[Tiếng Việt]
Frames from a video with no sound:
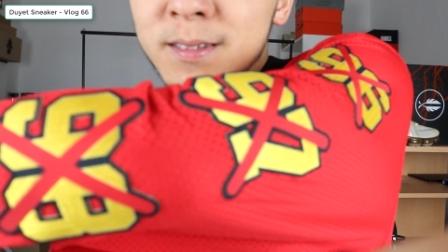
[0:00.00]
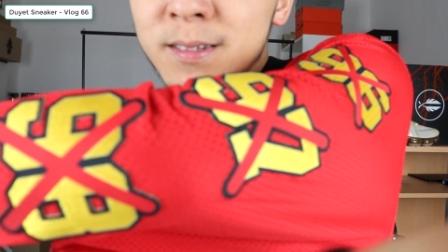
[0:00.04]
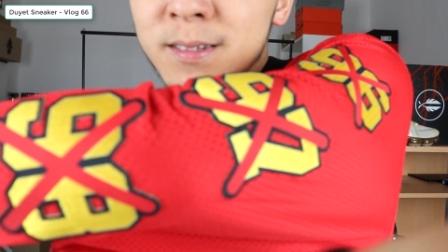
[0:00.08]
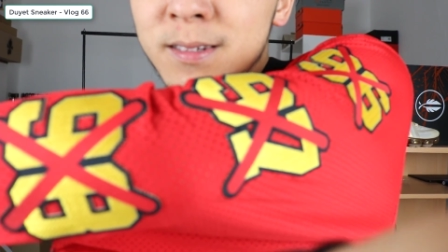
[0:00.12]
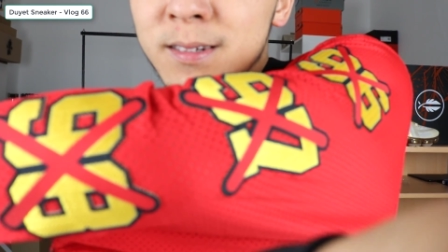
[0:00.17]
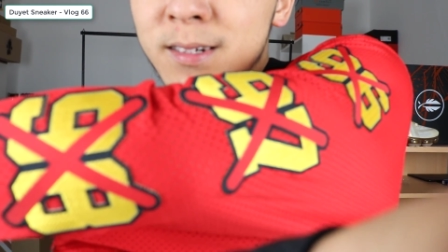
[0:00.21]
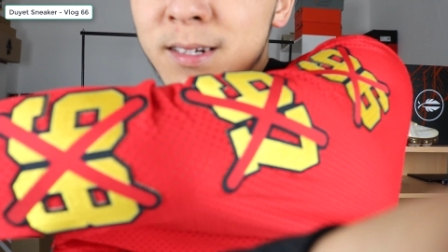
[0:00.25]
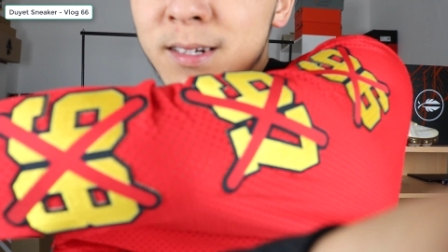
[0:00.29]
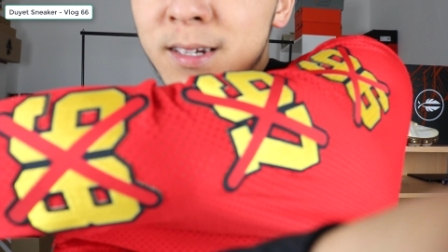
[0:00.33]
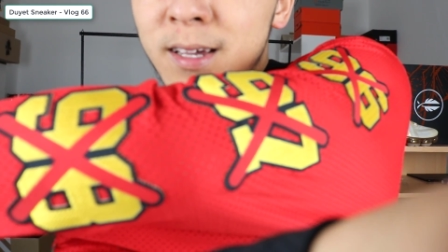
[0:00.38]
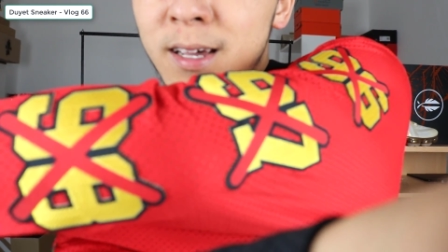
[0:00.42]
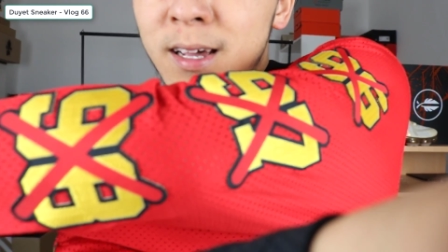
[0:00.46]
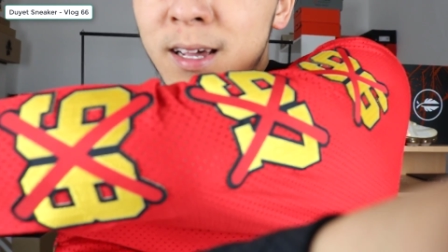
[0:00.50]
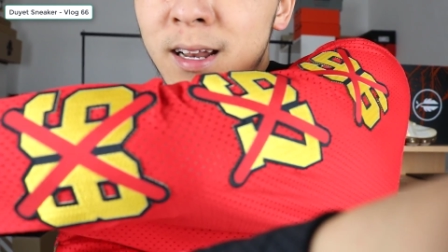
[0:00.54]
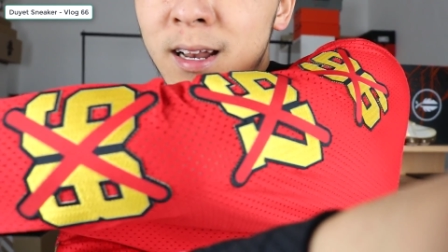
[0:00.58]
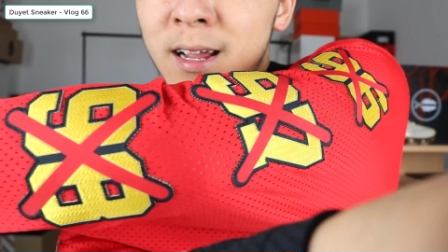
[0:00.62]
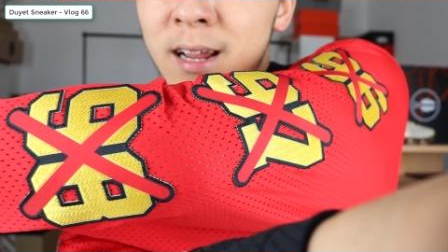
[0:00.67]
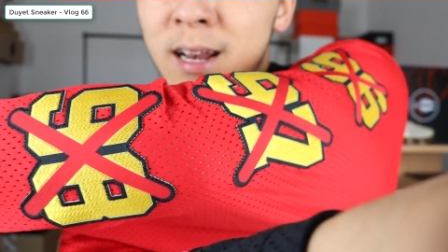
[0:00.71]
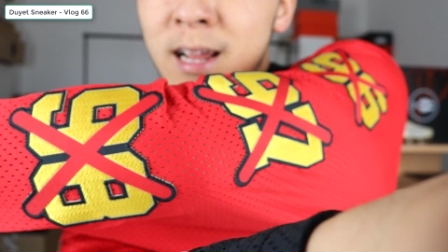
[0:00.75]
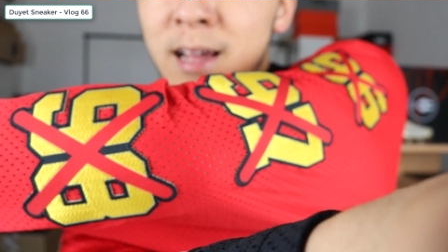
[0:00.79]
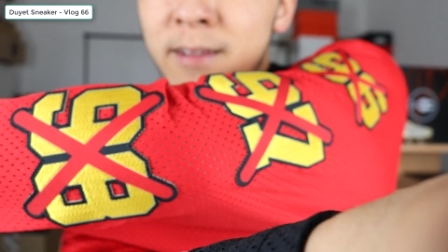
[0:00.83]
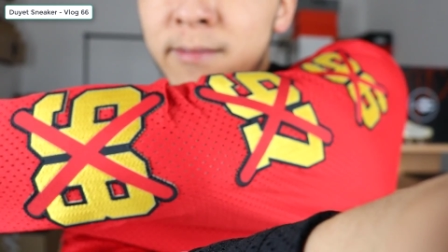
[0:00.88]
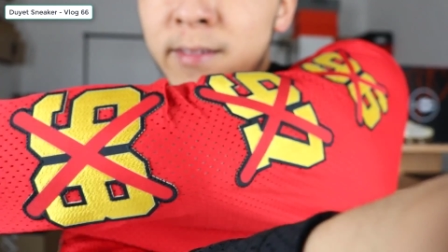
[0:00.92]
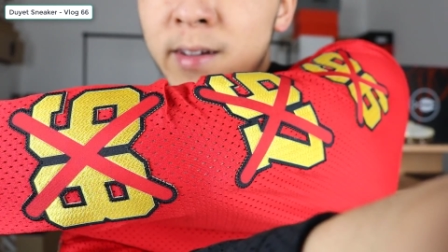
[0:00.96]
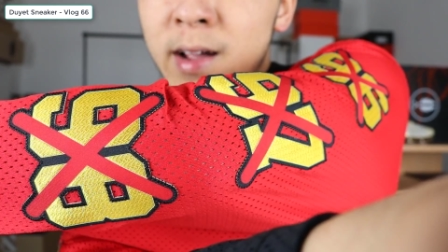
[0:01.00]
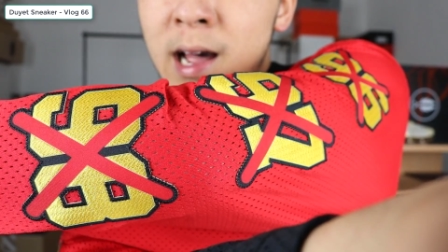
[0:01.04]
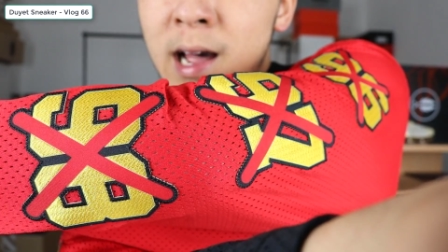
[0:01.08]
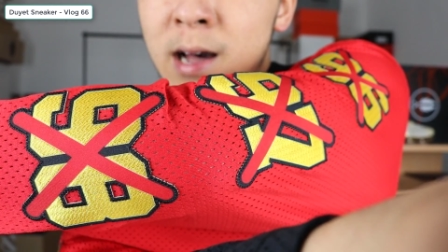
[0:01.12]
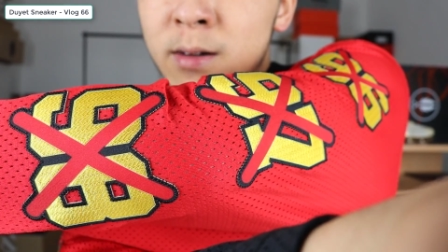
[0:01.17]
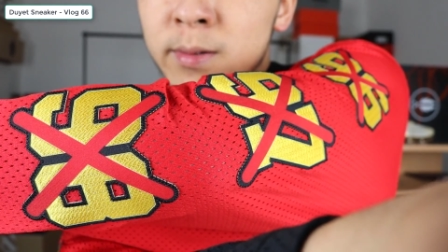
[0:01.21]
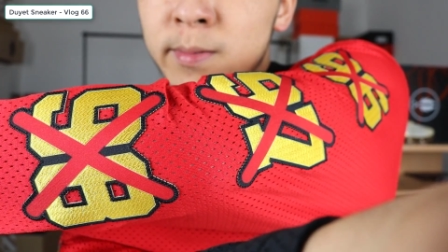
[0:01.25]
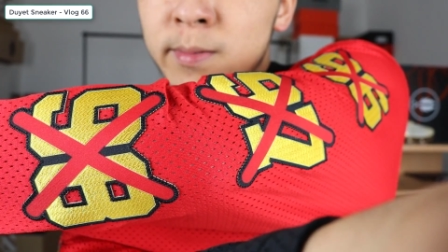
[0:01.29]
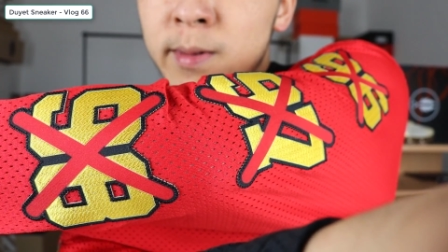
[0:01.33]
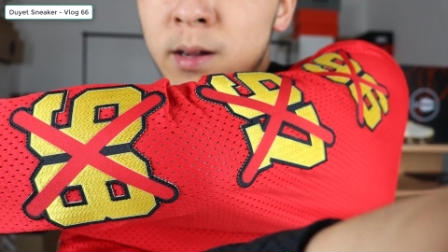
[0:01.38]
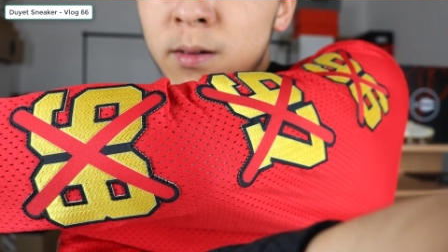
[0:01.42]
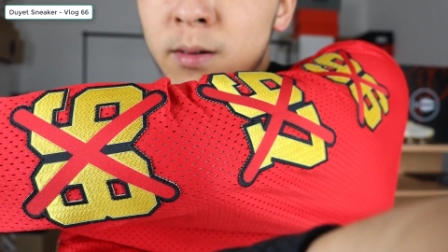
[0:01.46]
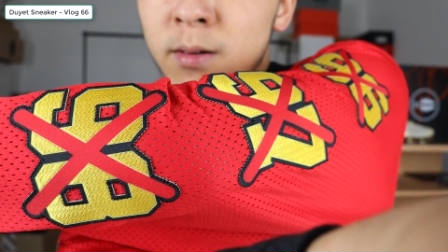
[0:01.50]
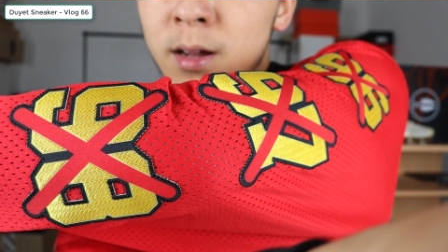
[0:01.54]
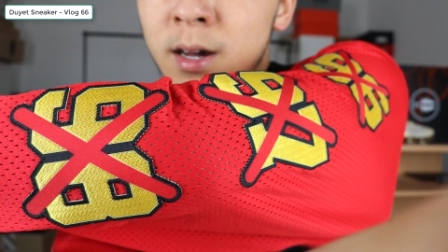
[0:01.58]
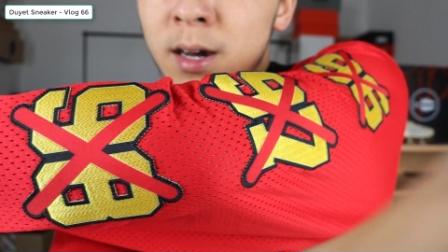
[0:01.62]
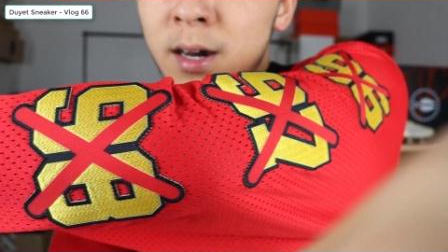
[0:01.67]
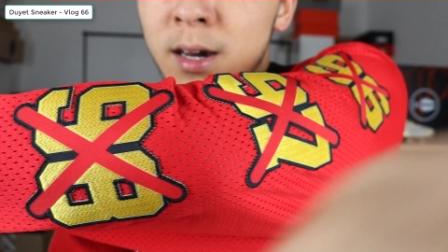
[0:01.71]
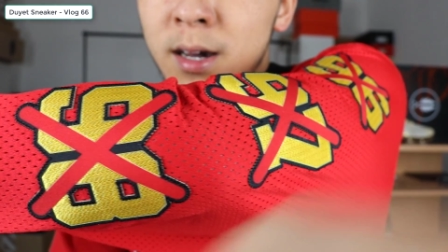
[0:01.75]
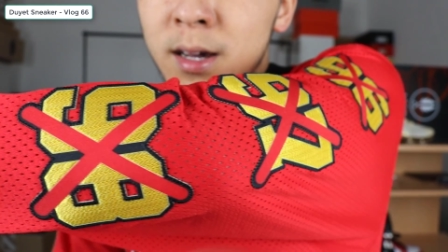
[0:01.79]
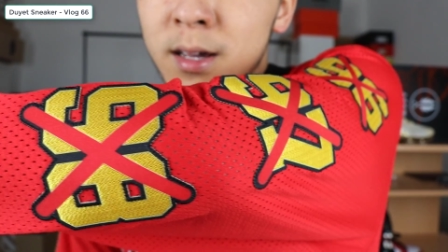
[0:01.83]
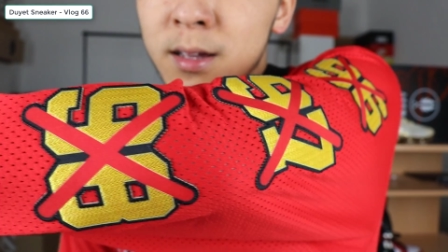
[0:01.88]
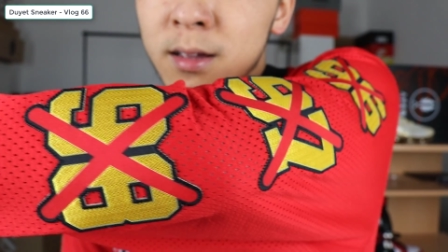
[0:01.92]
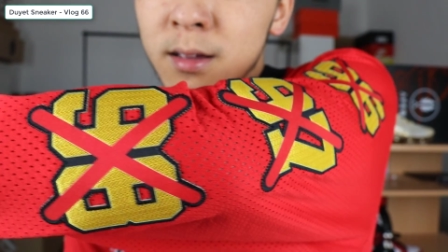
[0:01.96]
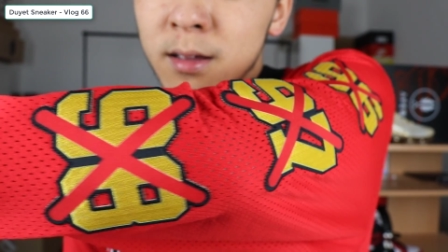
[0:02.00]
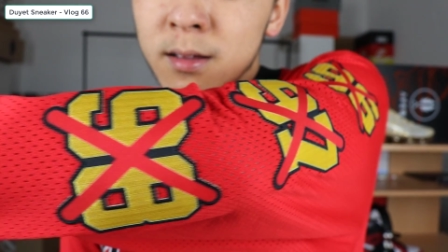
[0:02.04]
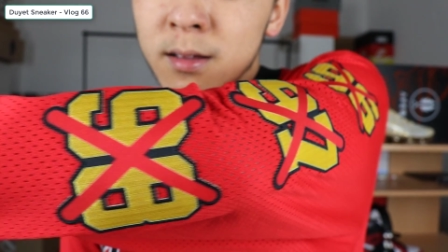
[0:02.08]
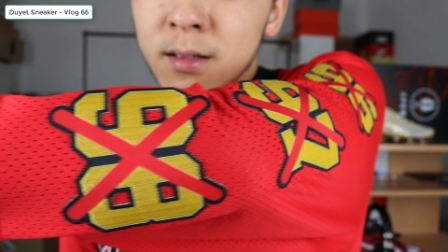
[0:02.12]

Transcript: Ok, lấy nét vào cái áo thế nào. Đấy.